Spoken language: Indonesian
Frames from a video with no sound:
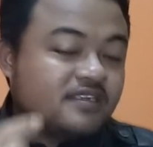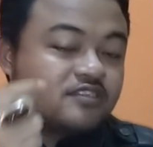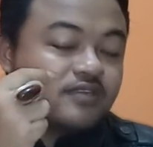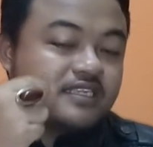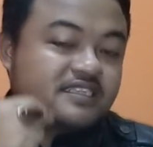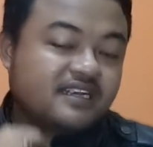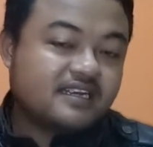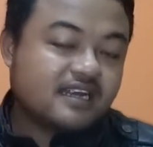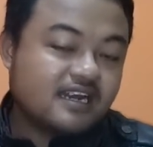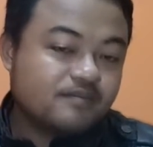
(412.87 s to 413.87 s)

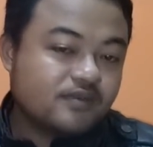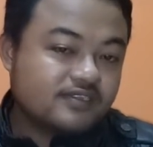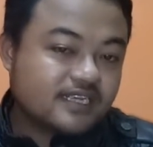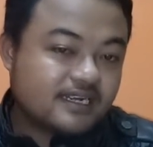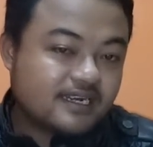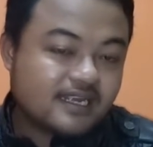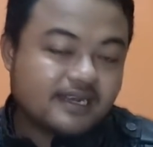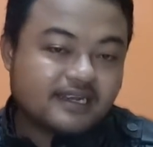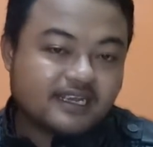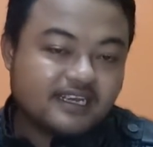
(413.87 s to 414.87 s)
Mensugestikan kalam bawah sadar yang
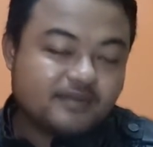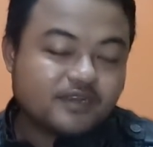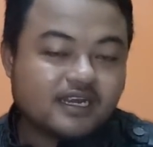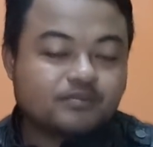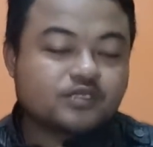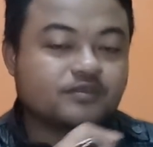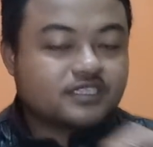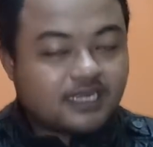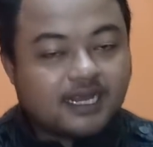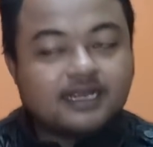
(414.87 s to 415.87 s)
Anda kirim kalam
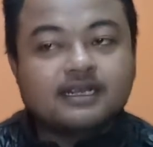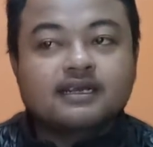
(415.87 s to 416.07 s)
semesta